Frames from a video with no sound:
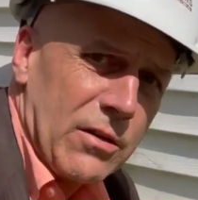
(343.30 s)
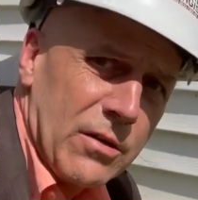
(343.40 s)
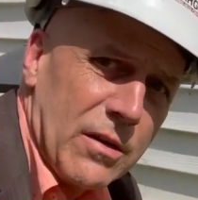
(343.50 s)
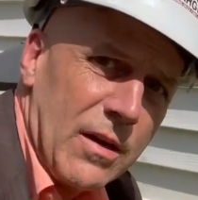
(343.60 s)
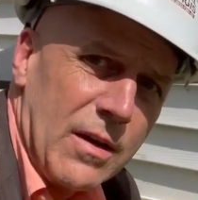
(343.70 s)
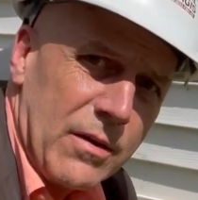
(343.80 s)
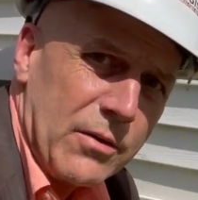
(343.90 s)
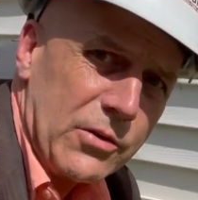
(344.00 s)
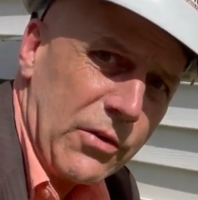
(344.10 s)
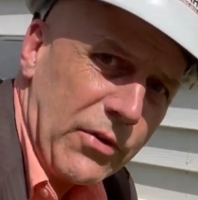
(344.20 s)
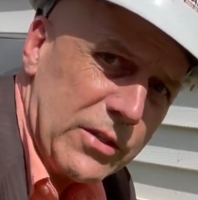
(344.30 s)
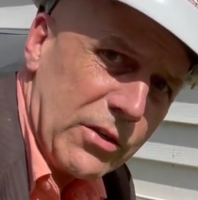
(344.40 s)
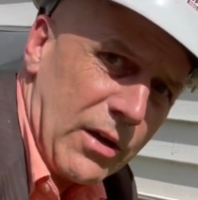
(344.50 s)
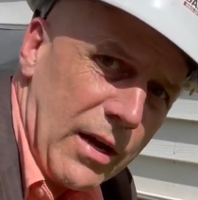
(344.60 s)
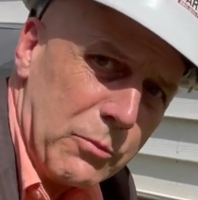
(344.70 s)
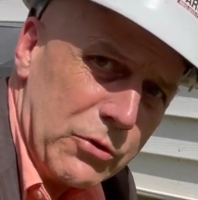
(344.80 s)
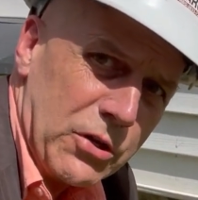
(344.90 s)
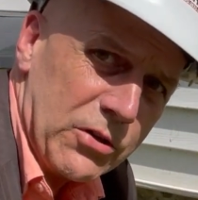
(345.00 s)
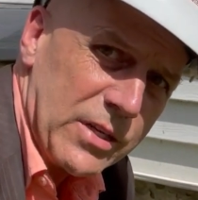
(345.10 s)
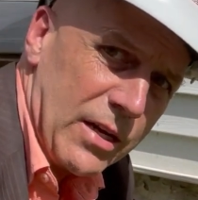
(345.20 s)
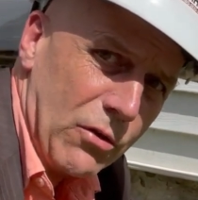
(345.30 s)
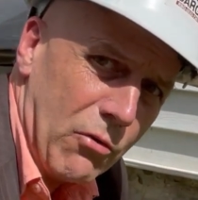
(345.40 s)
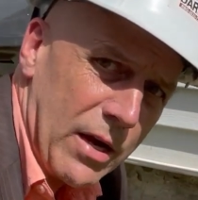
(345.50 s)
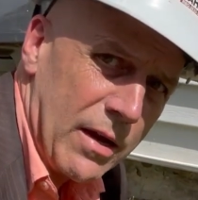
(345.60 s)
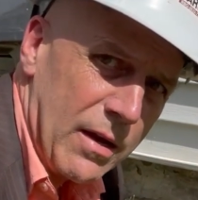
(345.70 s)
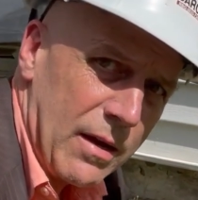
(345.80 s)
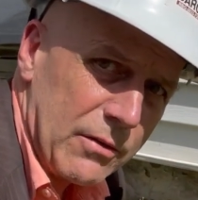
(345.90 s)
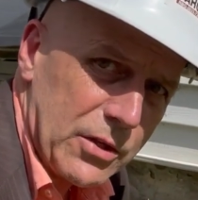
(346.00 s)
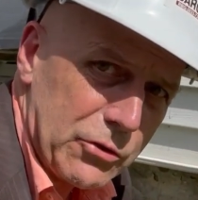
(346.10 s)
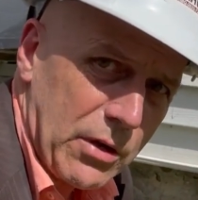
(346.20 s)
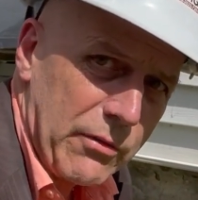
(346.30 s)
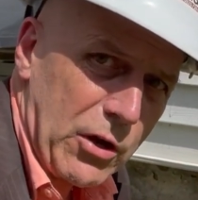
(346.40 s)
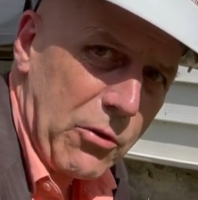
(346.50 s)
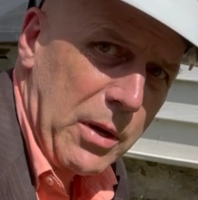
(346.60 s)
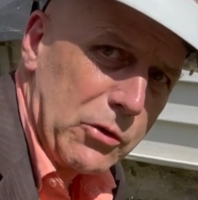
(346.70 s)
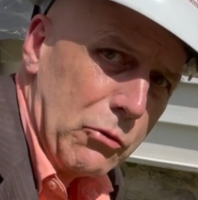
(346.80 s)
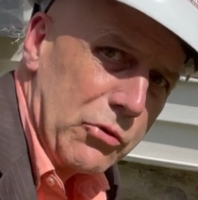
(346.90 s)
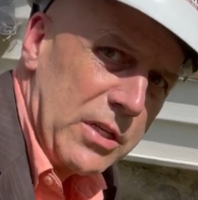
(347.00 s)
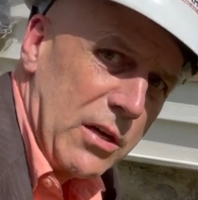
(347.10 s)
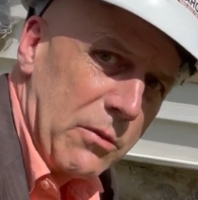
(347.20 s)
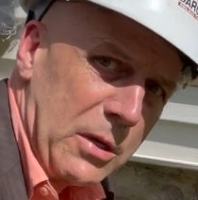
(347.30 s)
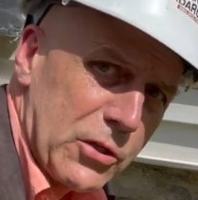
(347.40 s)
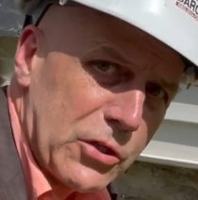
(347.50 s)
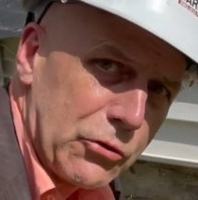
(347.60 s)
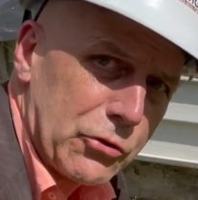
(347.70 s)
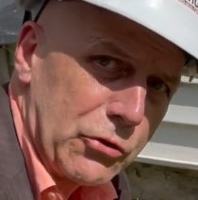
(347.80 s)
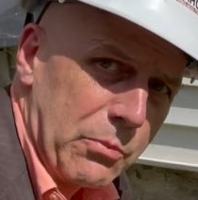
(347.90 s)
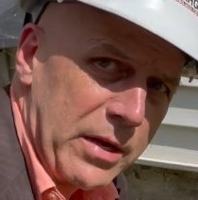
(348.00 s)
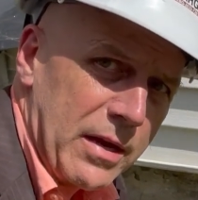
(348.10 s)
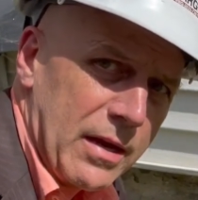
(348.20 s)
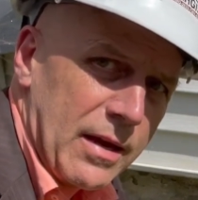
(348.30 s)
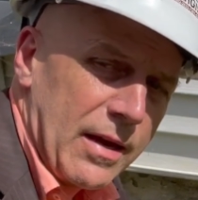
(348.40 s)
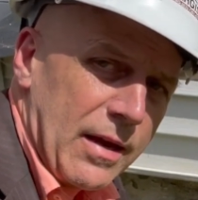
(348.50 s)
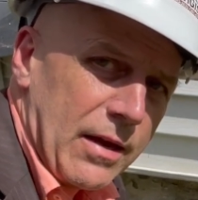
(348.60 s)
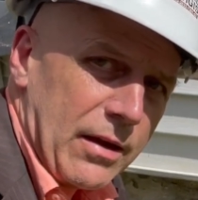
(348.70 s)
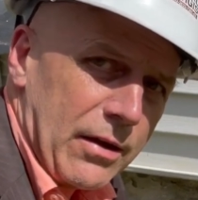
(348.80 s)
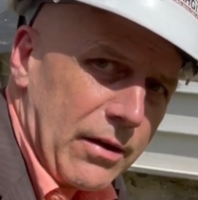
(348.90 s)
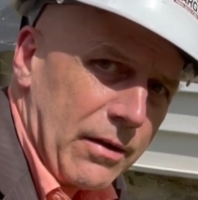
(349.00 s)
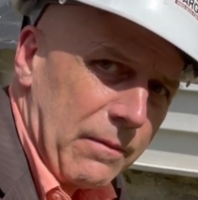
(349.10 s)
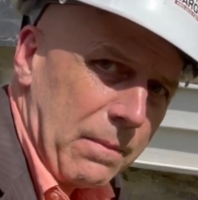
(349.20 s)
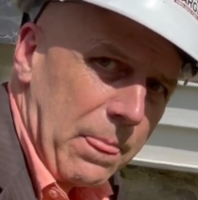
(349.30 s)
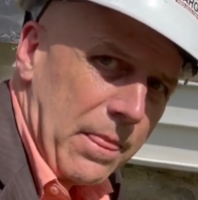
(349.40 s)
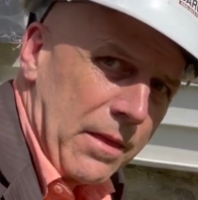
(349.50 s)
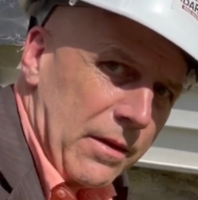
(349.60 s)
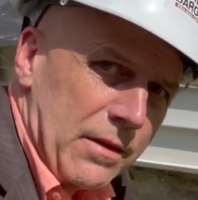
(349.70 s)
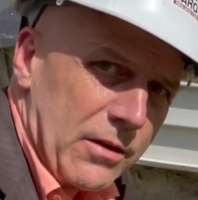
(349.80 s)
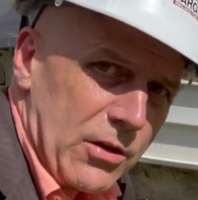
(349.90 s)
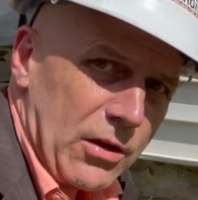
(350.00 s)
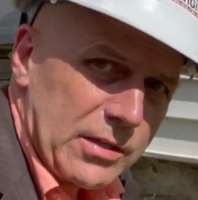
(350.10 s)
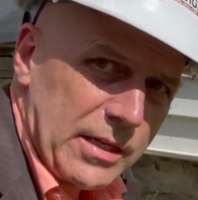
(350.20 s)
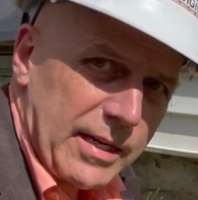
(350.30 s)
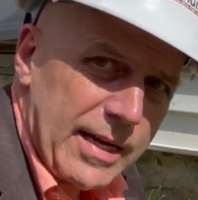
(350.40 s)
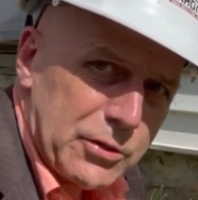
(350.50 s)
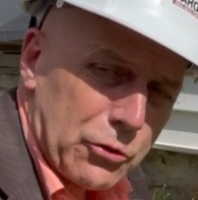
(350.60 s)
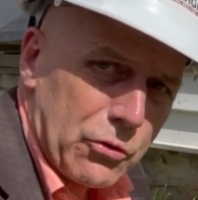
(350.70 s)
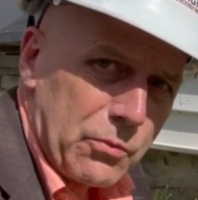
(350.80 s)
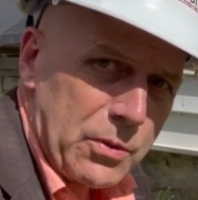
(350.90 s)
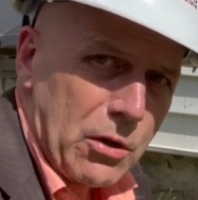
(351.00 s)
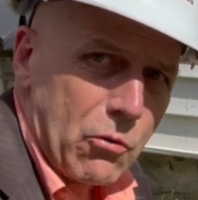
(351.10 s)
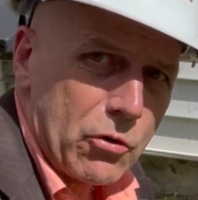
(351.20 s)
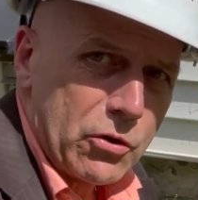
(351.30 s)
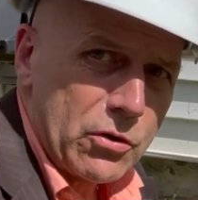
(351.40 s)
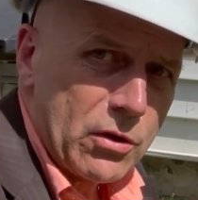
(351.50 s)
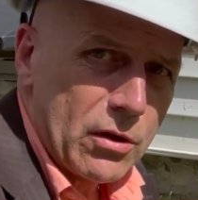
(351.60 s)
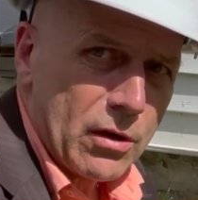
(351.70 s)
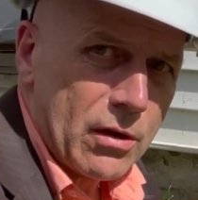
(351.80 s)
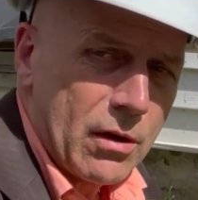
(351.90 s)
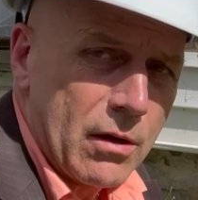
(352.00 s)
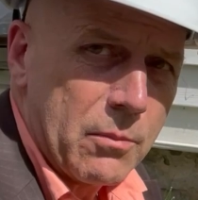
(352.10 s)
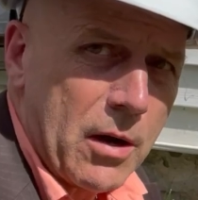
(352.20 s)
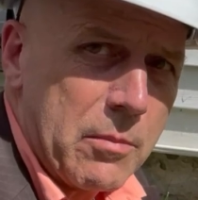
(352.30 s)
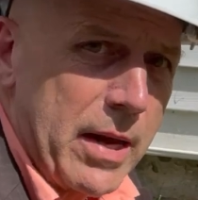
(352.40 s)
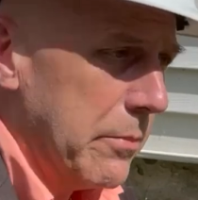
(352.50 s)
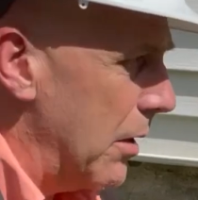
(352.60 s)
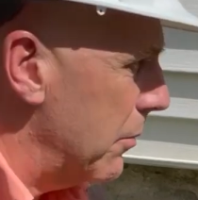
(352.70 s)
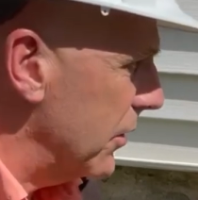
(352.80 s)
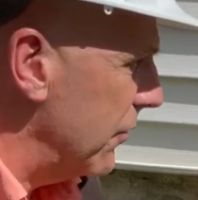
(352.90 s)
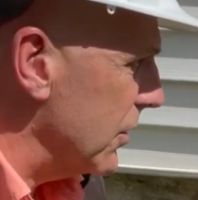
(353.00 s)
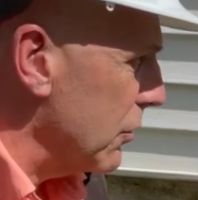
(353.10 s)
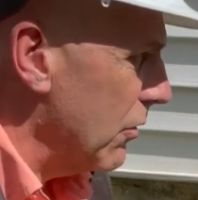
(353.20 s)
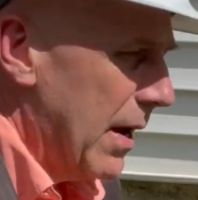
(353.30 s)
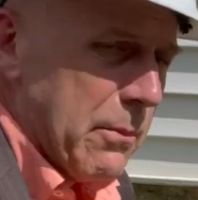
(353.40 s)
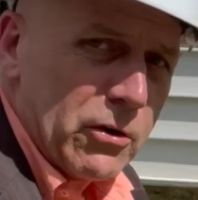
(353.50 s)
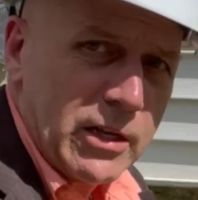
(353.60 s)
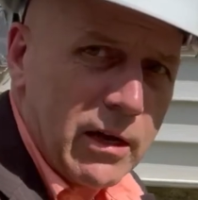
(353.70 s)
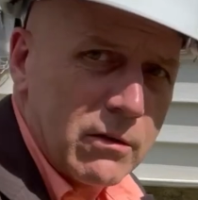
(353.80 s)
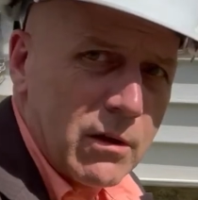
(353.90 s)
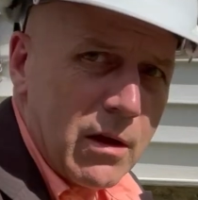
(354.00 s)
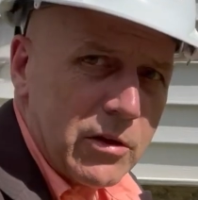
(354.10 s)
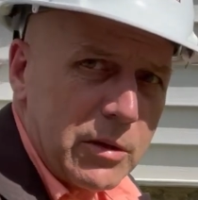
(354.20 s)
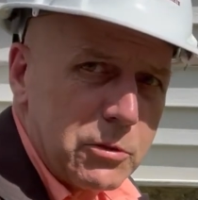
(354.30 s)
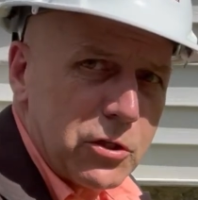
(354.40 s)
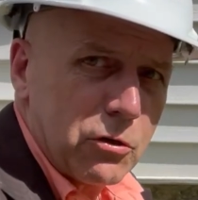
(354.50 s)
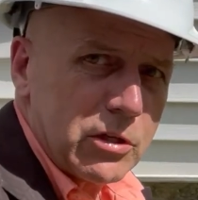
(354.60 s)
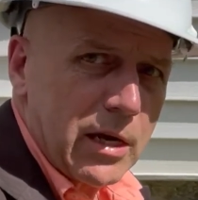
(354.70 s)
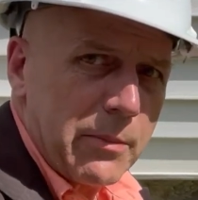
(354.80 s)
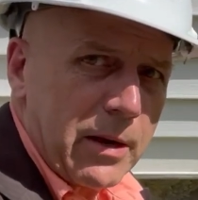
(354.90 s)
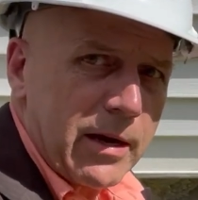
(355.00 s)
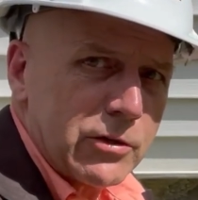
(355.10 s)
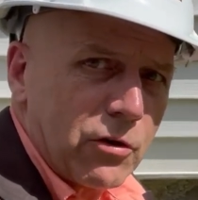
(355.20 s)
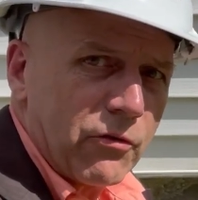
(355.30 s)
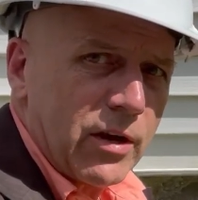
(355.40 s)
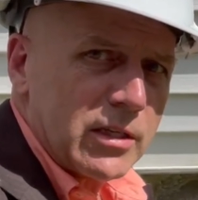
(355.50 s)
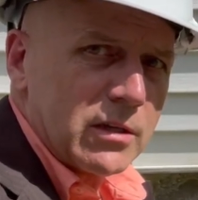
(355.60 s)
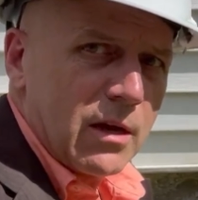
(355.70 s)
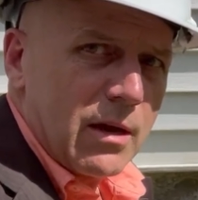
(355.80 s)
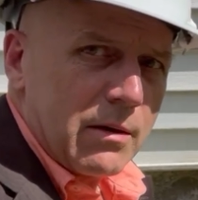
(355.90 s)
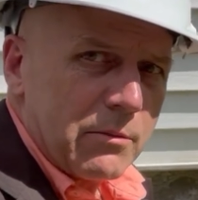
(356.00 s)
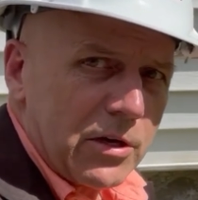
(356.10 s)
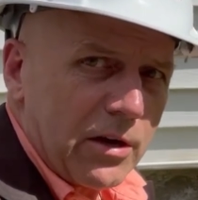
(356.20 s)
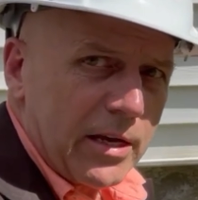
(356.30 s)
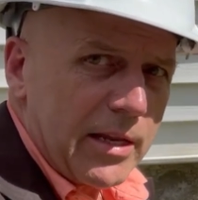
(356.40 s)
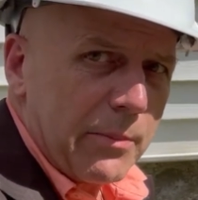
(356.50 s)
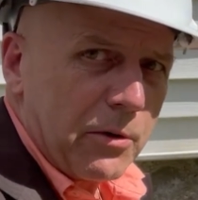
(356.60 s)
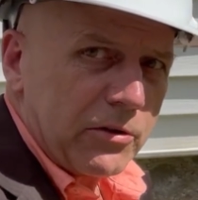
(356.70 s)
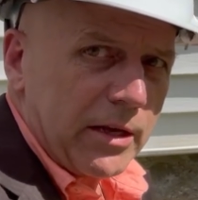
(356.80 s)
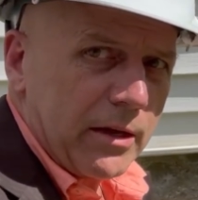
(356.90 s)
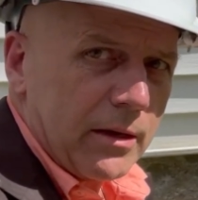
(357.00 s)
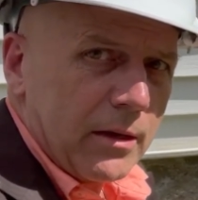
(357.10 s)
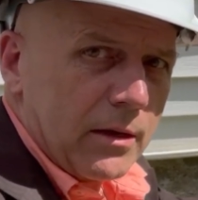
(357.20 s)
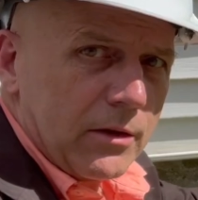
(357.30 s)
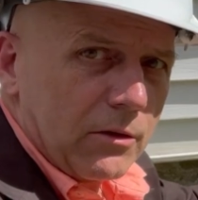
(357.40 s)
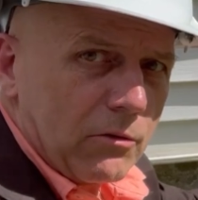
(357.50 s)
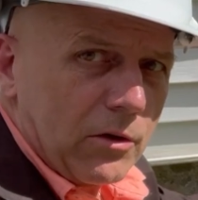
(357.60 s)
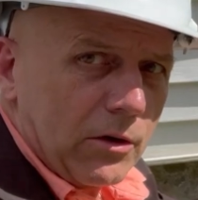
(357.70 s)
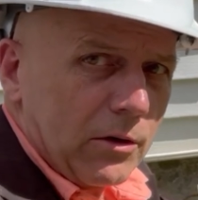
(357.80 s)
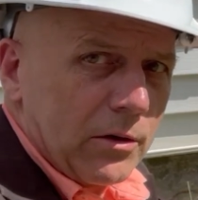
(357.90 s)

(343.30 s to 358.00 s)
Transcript: là, j'ai fait ça à plusieurs endroits. C'est sûr avec un marteau aussi, mais là j'ai juste une main. Euh, c'est très dur, puis il n'y a aucun euh, problème. Il n'y a pas de fissure importante, des petites choses à réparer en surface, mais il n'y a rien d'important. Donc euh,